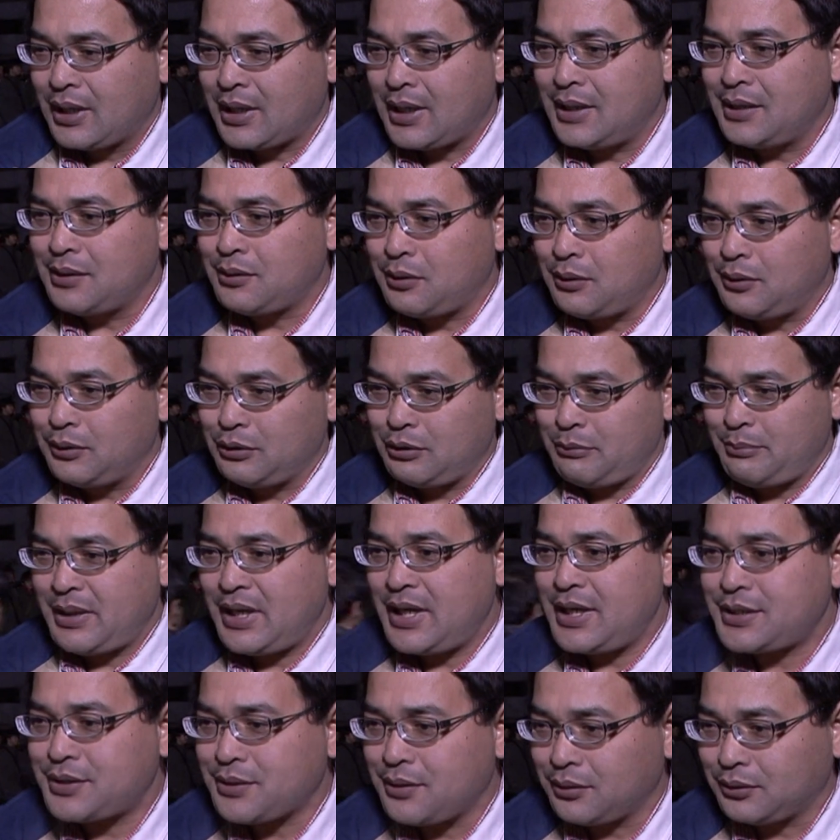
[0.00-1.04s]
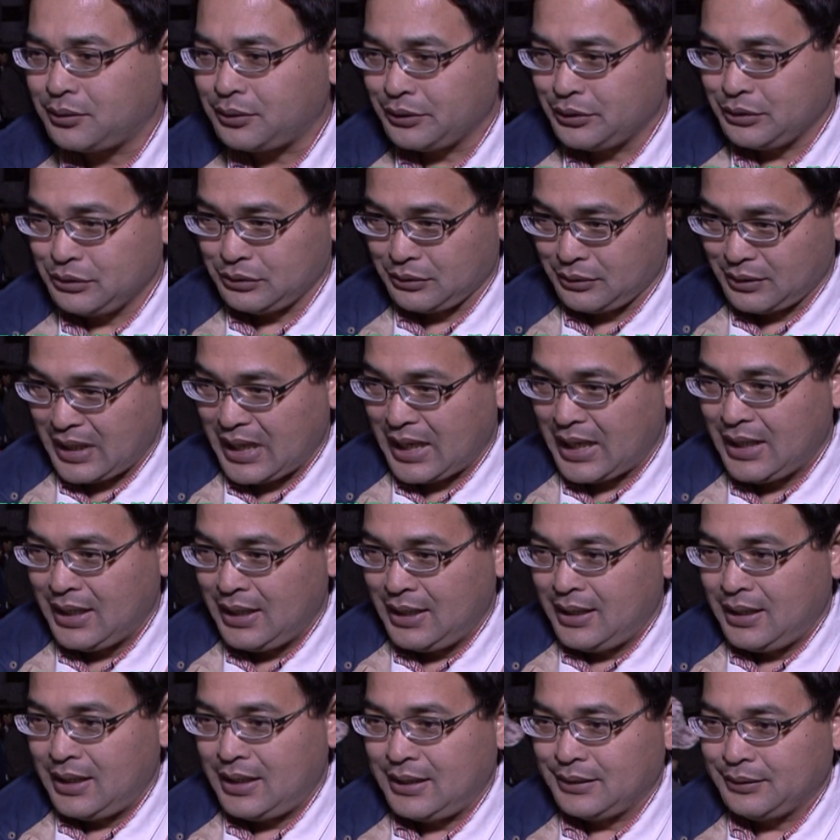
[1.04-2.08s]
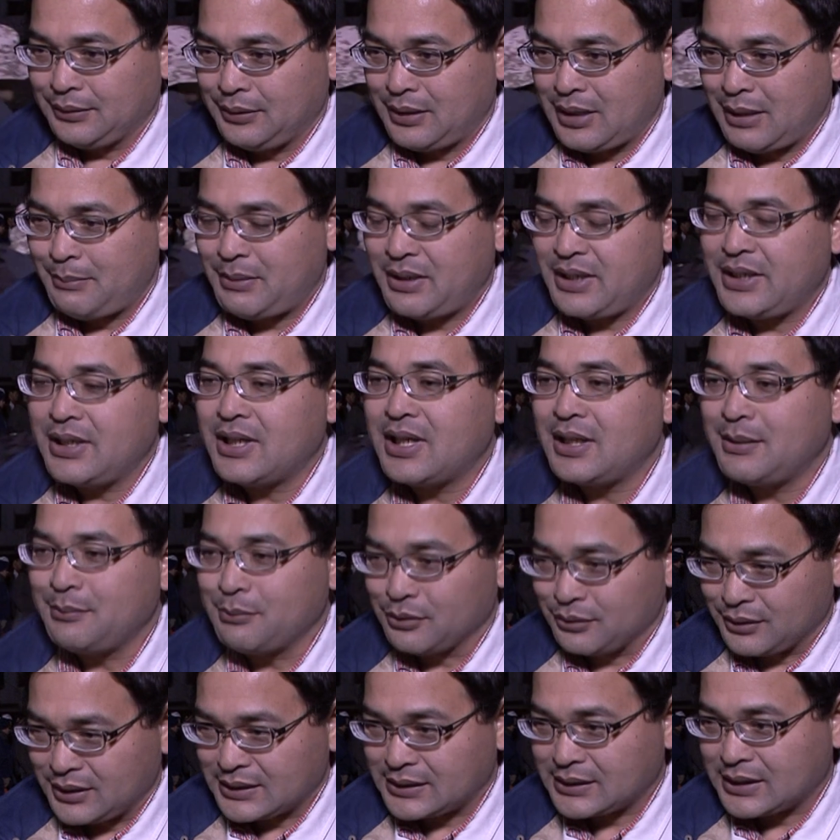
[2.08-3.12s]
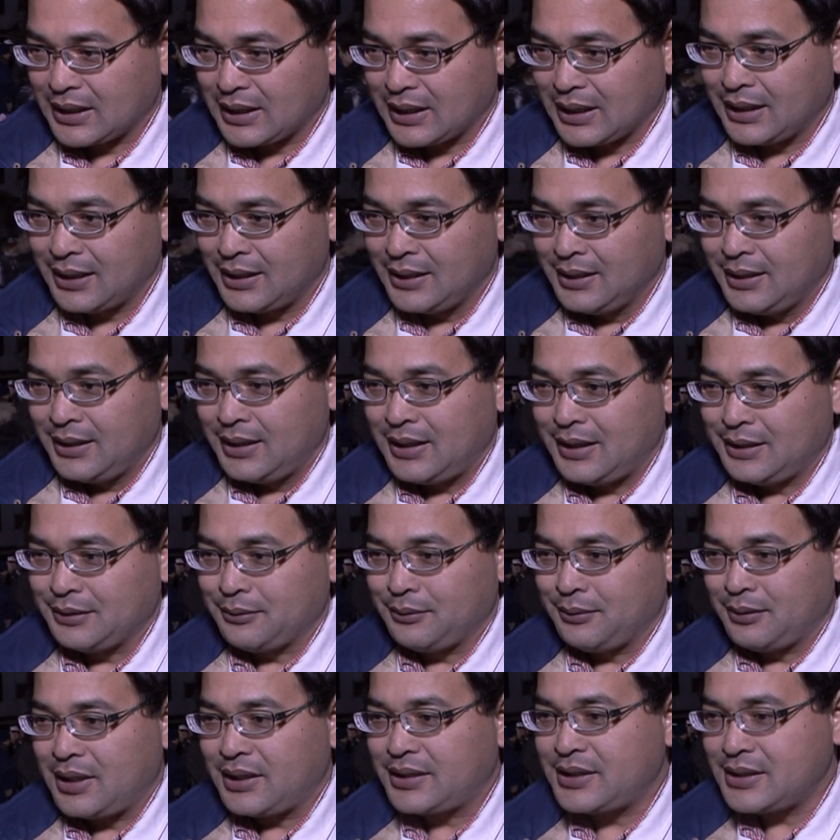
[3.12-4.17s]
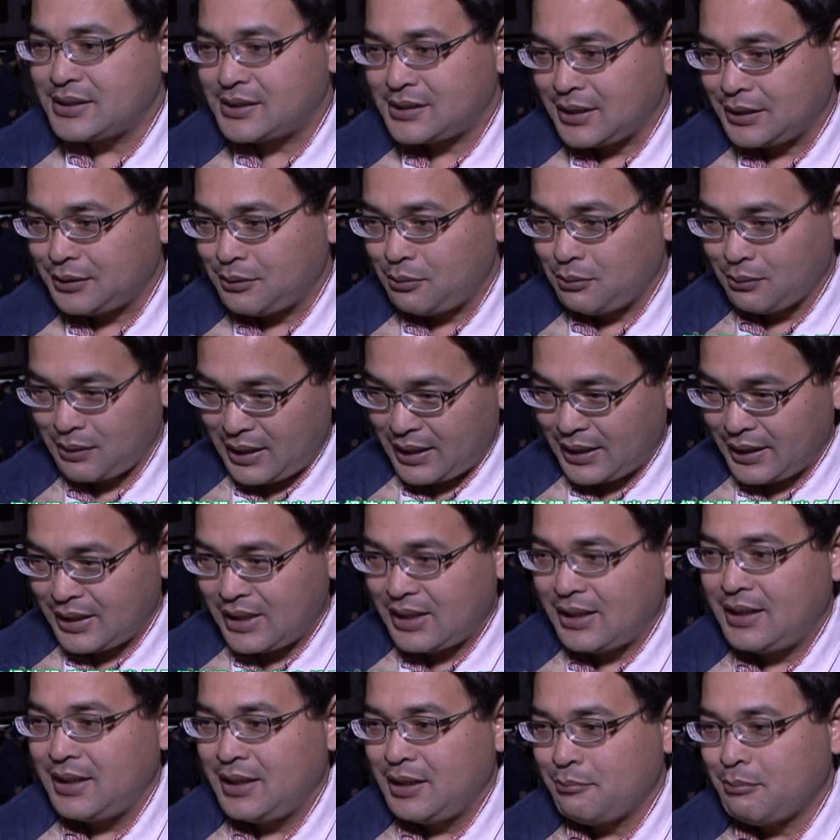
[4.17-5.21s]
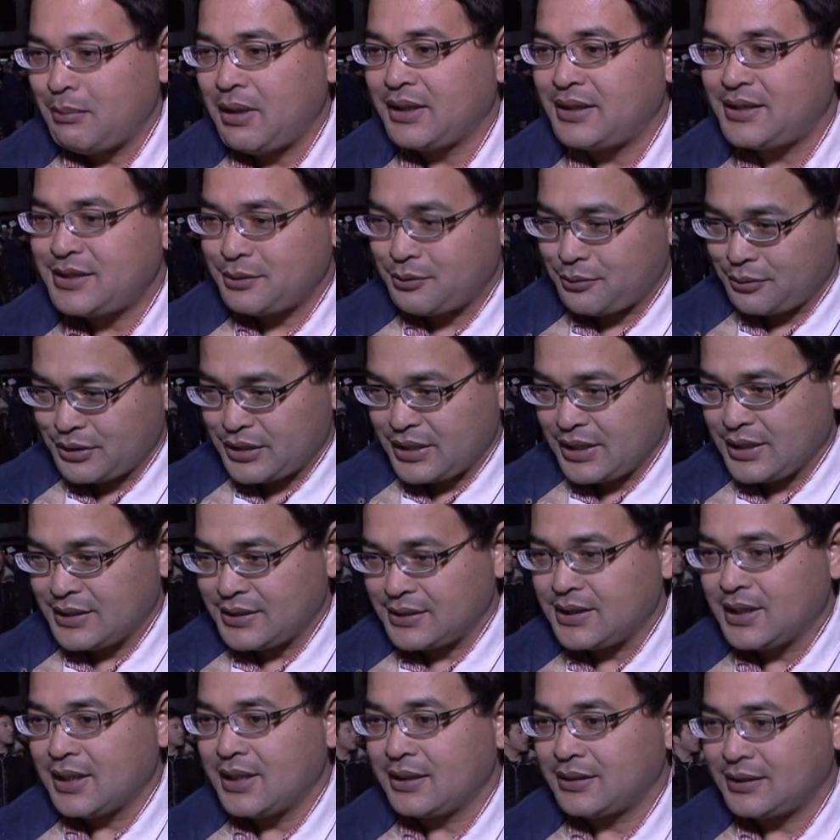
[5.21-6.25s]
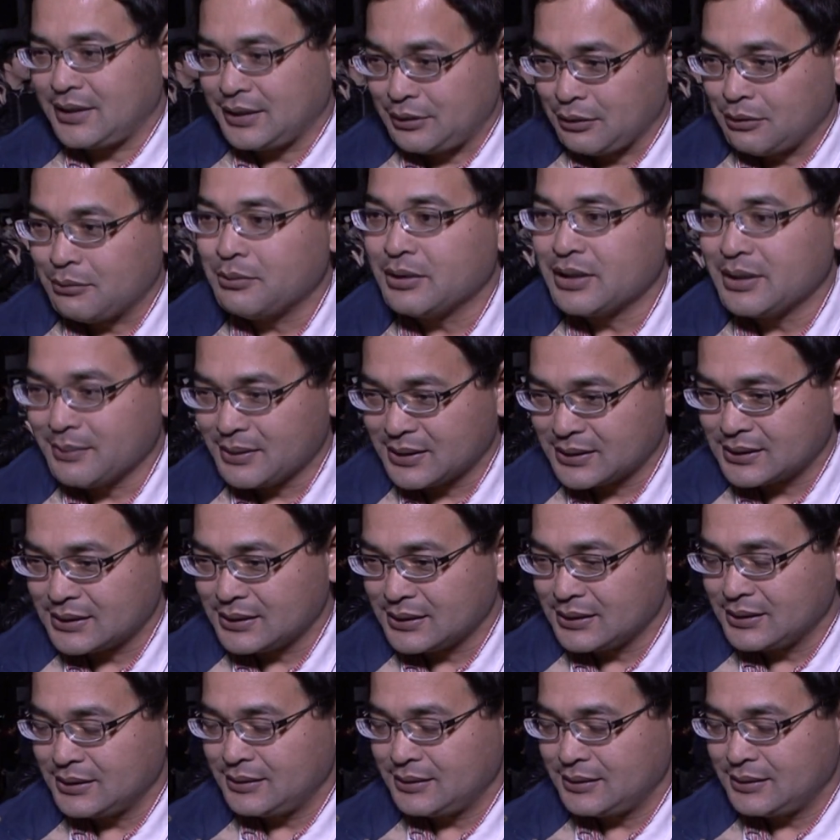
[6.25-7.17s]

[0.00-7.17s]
観光の名称というのがあのあまりないもんですからあのラキスタのおかげで町おこしにつながったと思います。